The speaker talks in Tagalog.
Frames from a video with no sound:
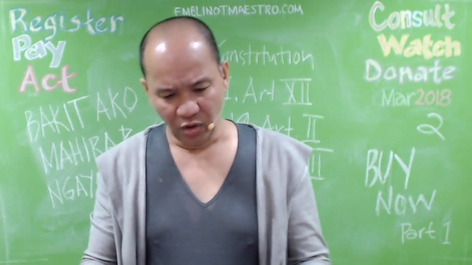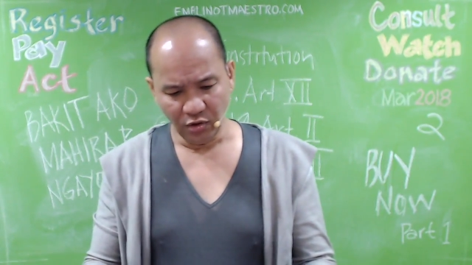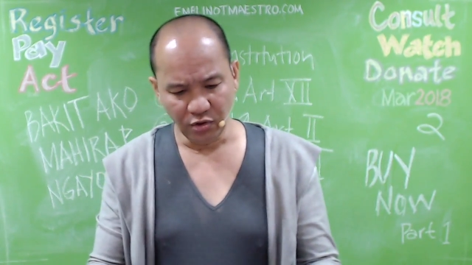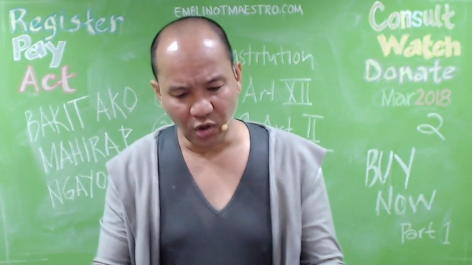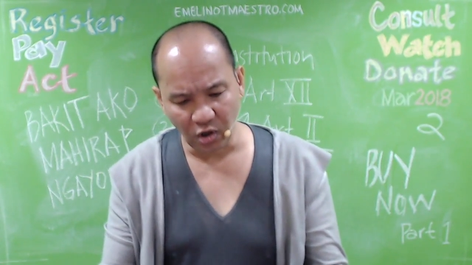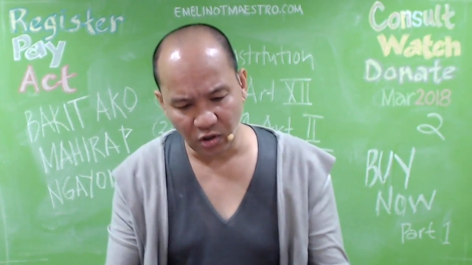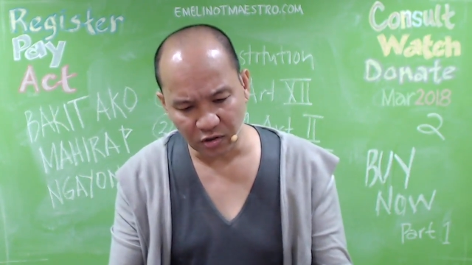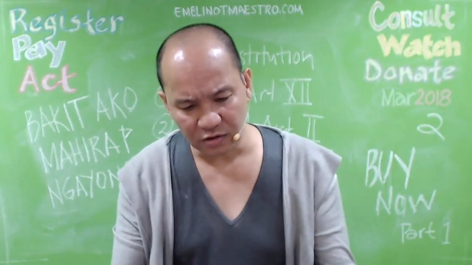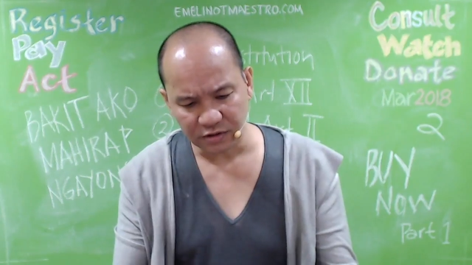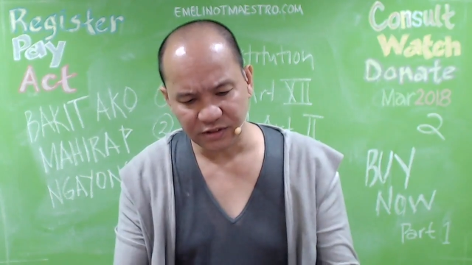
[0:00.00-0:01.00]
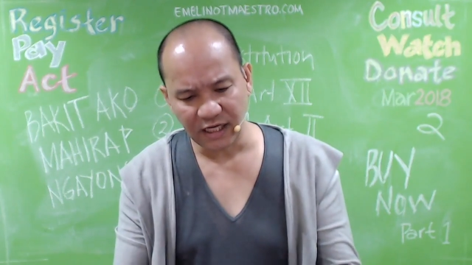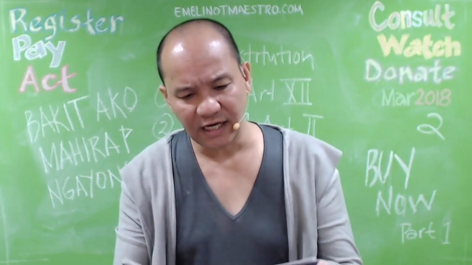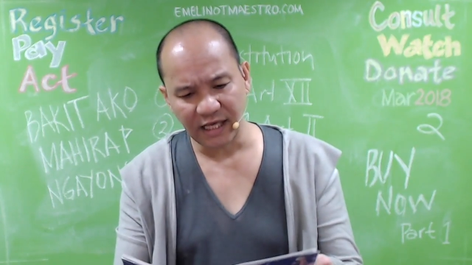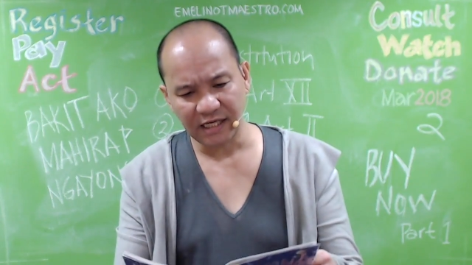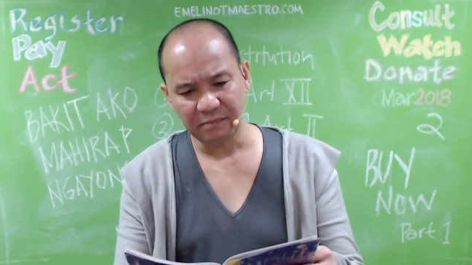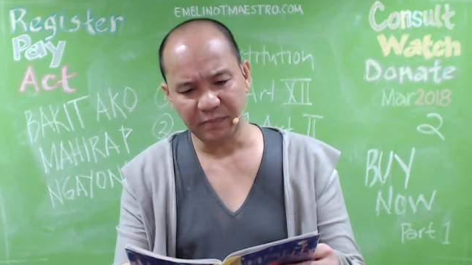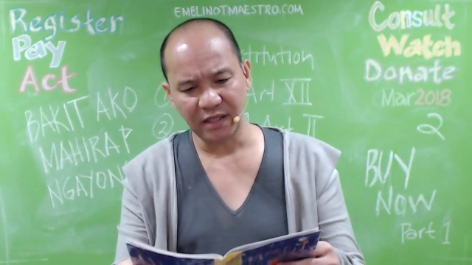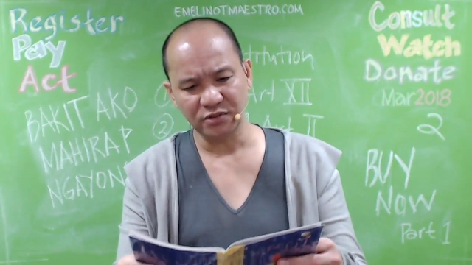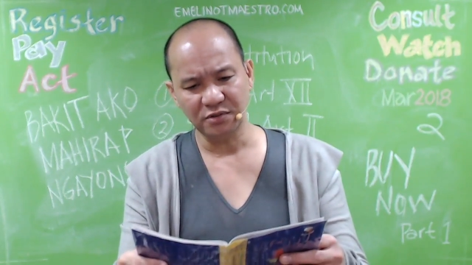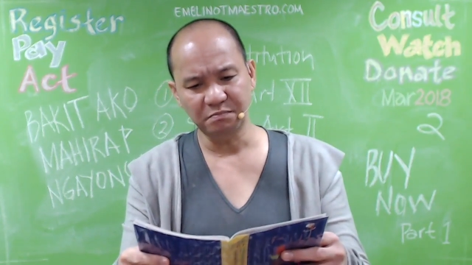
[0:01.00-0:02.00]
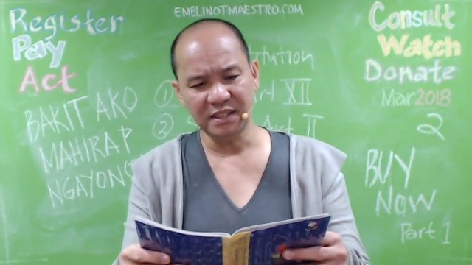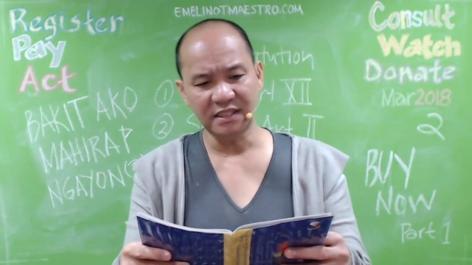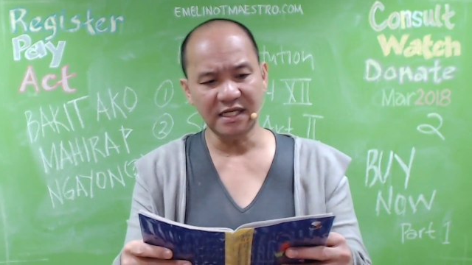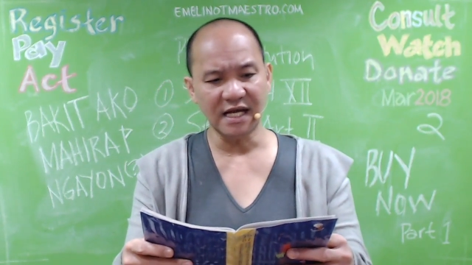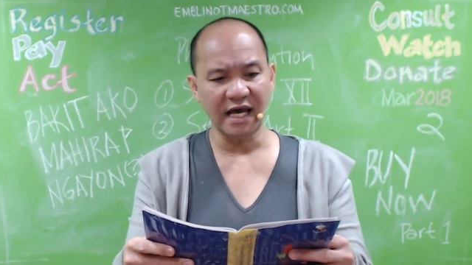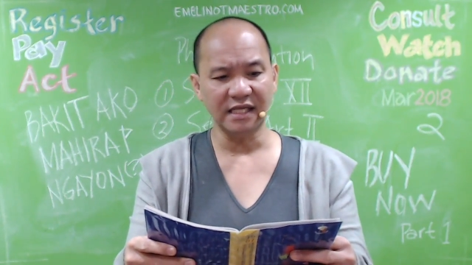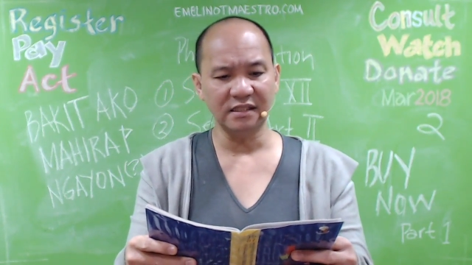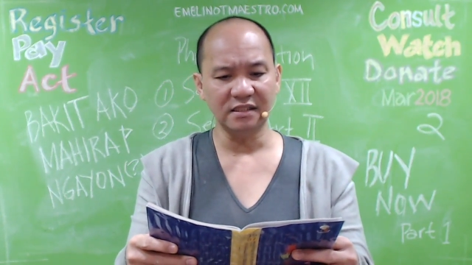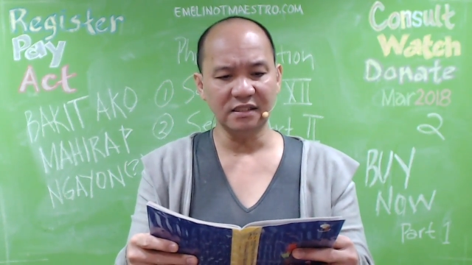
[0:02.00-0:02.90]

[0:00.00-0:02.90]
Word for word: nor shall any person be denied